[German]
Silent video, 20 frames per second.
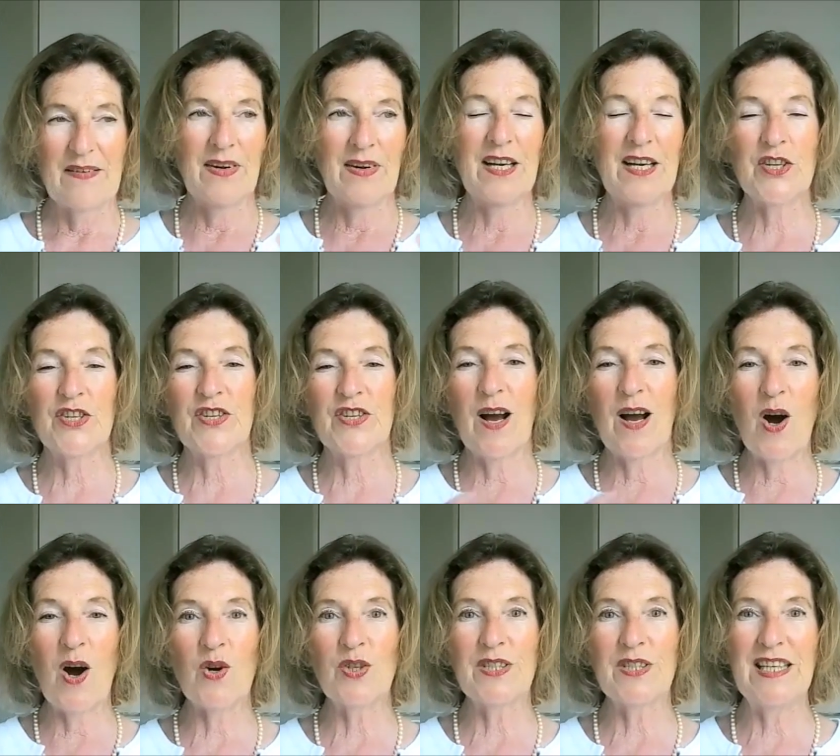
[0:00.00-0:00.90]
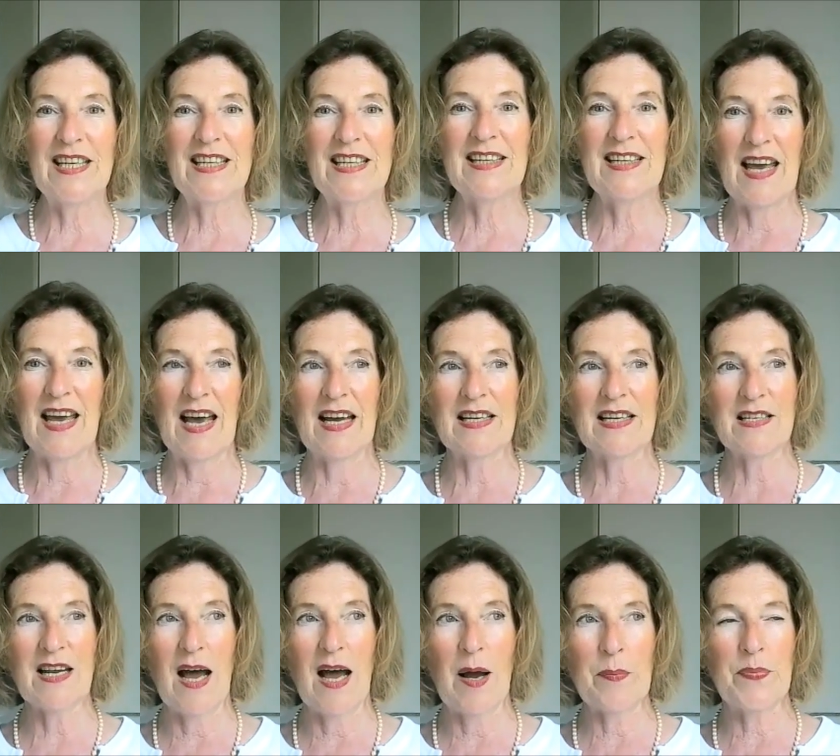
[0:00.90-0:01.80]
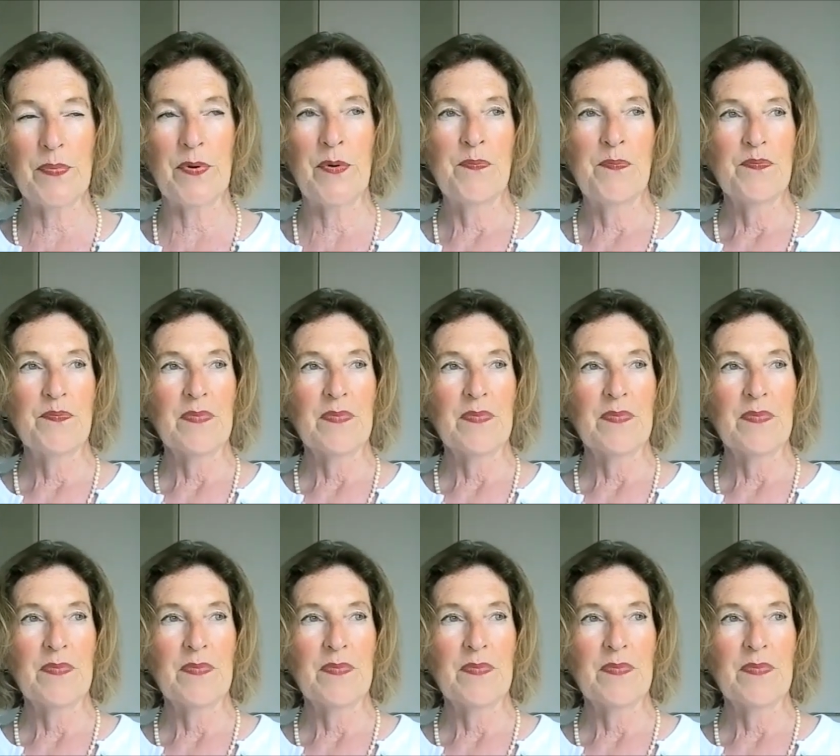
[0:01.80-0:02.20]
weil ich ja auch nie gelernt habe,